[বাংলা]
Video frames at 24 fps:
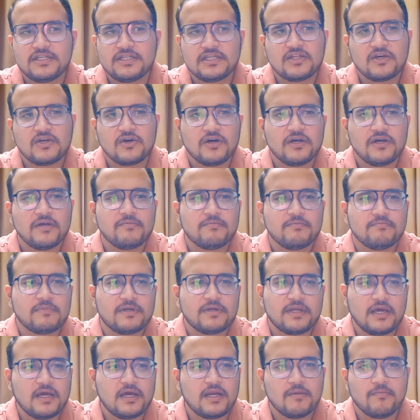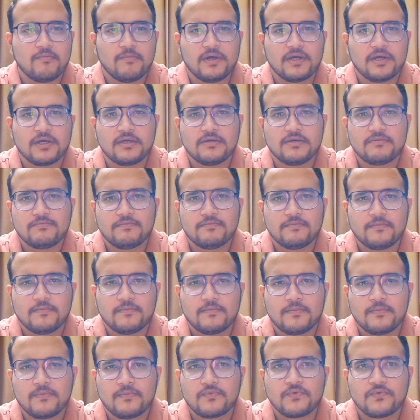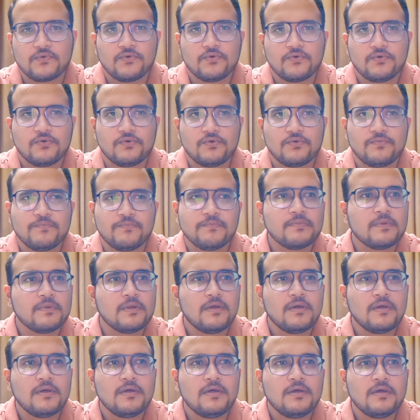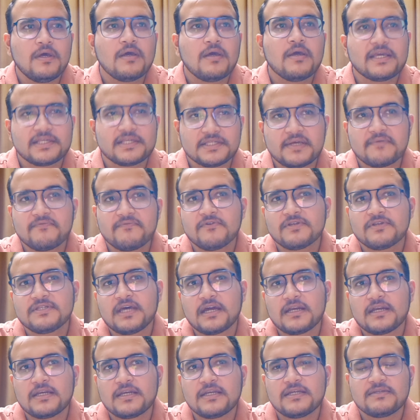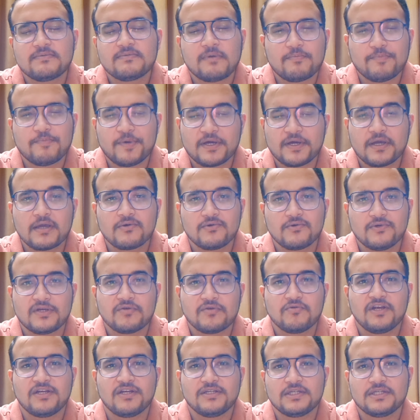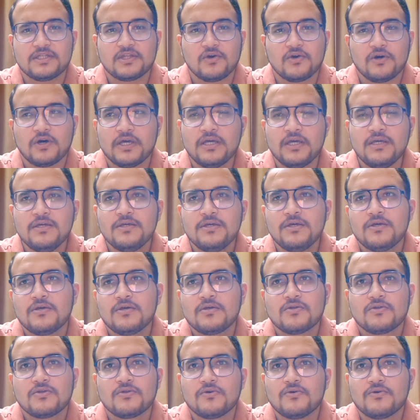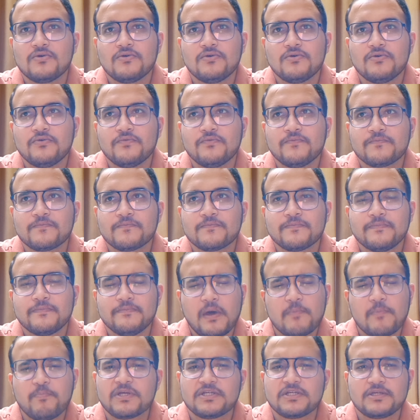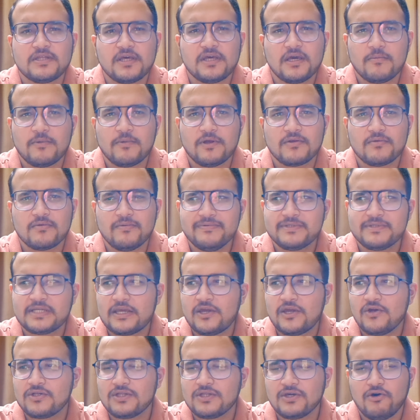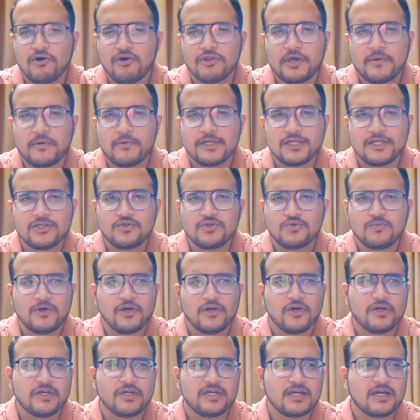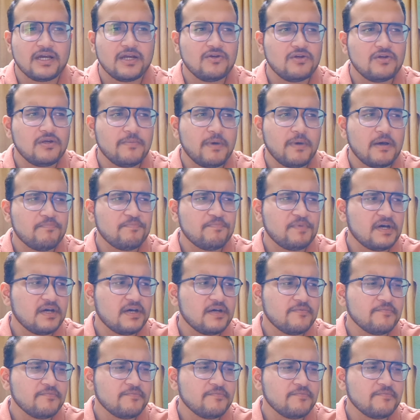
যেতে হয় মানে আরামবাগে তো এক্সেপ্ট ফর সানডেজ পাপ্পাকে এখন রেগুলার যেতে হয় তো পাপ্পার সাথে আমার সেই অর্থে কথা বলার সময় হয় না কেননা পাপ্পা